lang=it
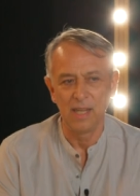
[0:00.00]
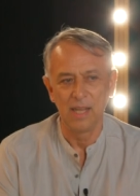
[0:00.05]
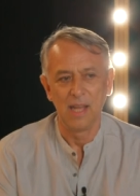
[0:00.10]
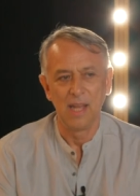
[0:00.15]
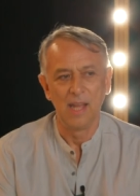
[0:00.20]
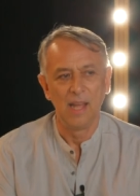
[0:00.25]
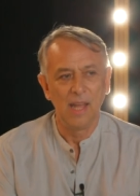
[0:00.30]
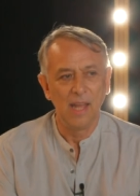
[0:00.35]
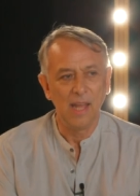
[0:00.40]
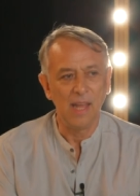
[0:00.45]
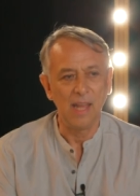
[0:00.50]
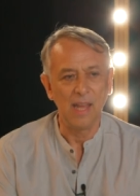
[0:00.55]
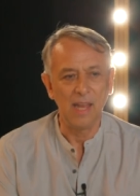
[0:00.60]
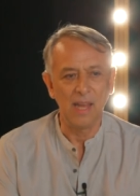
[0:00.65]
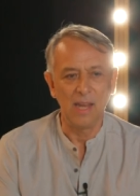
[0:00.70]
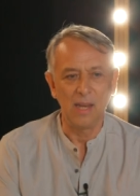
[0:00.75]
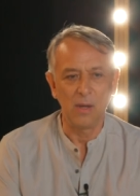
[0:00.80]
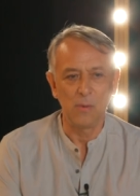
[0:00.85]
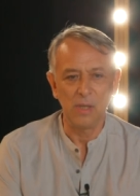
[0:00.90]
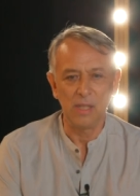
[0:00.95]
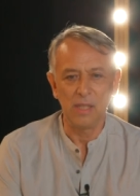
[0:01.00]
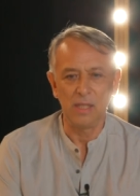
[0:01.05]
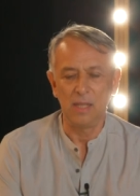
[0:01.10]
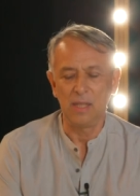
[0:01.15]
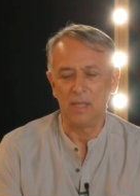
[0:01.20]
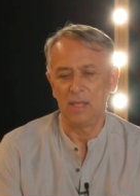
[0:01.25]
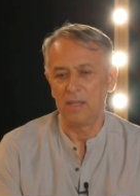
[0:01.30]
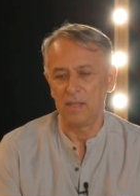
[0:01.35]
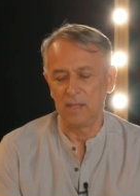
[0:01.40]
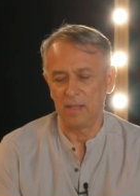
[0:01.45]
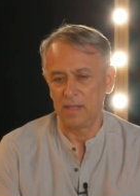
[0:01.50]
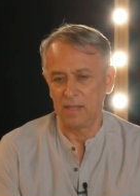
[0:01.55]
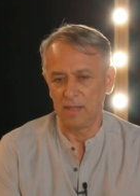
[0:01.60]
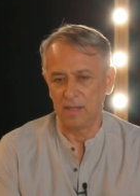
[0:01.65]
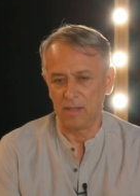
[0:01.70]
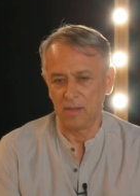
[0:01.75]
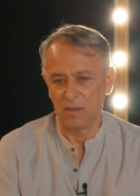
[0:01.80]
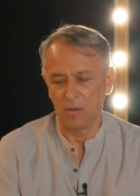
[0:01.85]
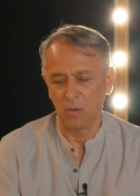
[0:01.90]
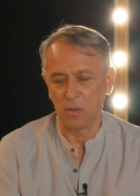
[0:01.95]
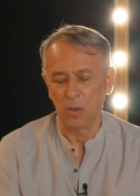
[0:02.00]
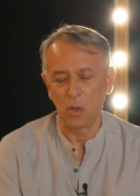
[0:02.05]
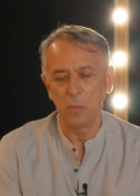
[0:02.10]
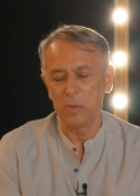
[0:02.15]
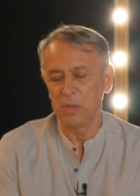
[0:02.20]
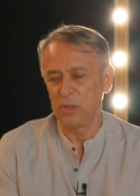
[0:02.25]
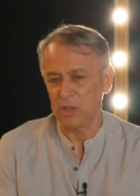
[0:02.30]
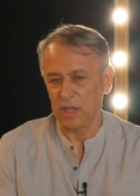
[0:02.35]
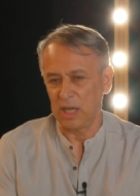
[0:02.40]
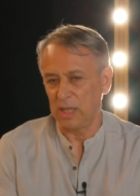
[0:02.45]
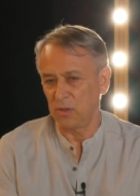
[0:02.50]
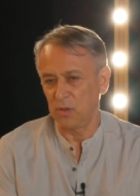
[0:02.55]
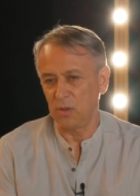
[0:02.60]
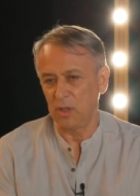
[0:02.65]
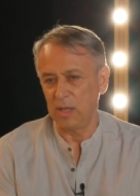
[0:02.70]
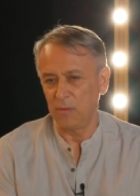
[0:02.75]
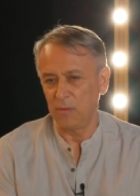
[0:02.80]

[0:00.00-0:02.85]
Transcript: unite e quindi eh, ho incominciato a